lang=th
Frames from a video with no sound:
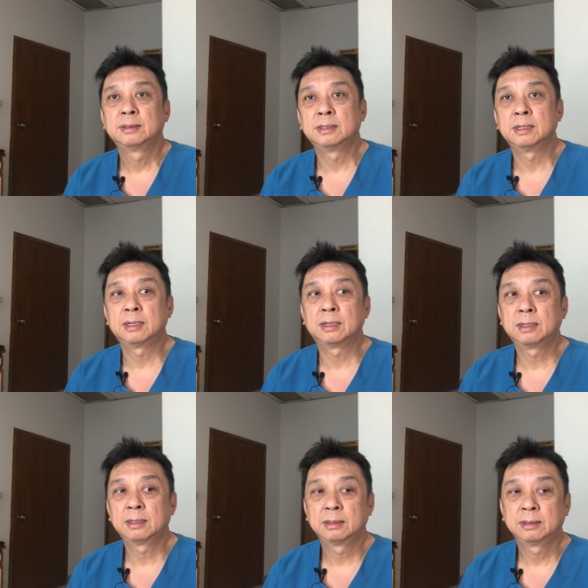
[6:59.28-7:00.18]
นะ
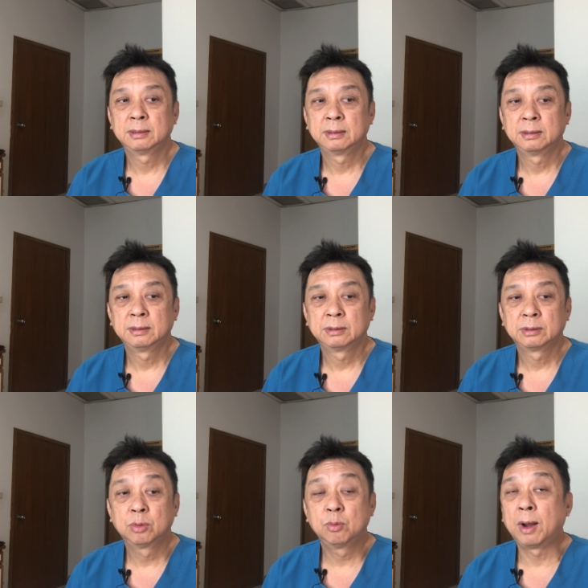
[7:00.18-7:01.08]

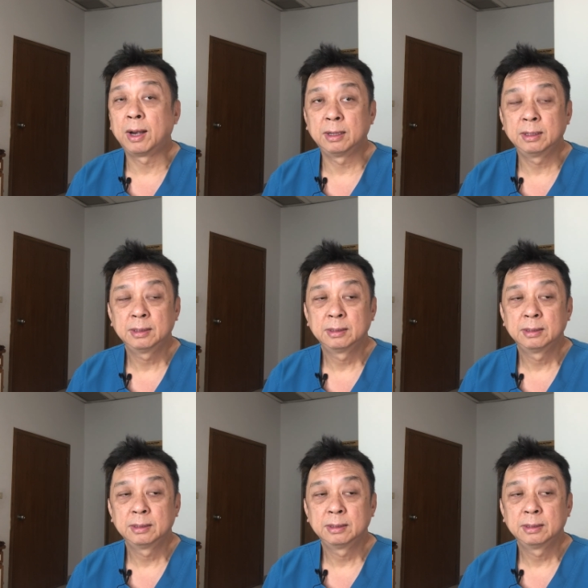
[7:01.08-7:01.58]
ทุกวันเลย